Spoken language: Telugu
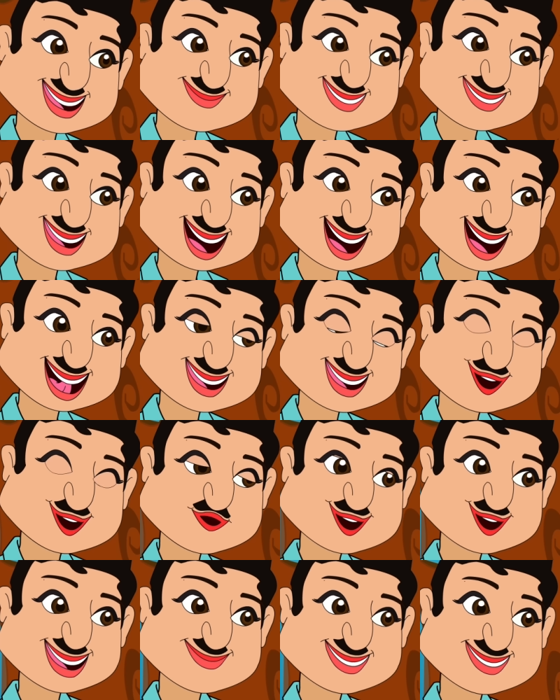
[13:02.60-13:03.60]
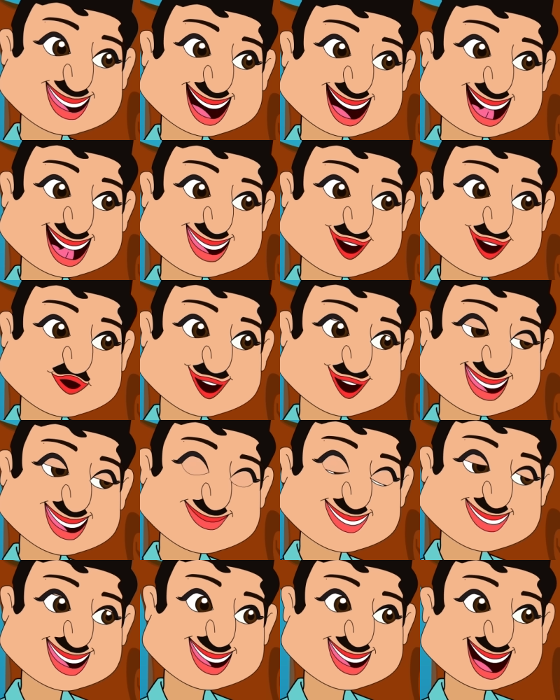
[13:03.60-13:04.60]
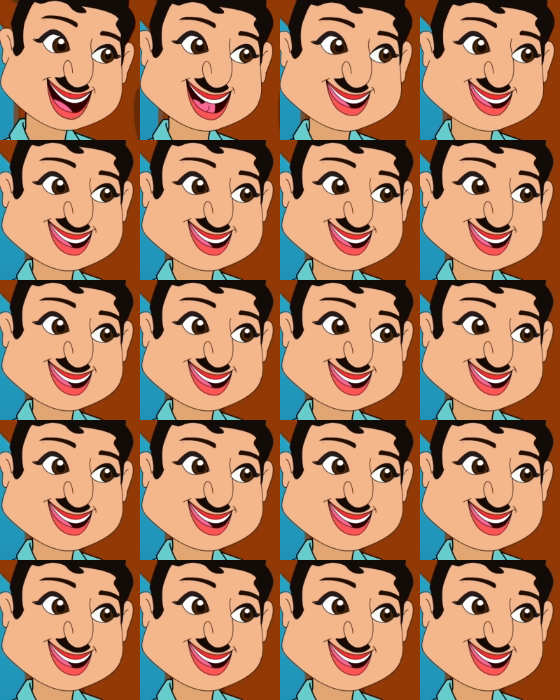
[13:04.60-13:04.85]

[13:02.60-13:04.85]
అలిగి అంత దూరం నుంచి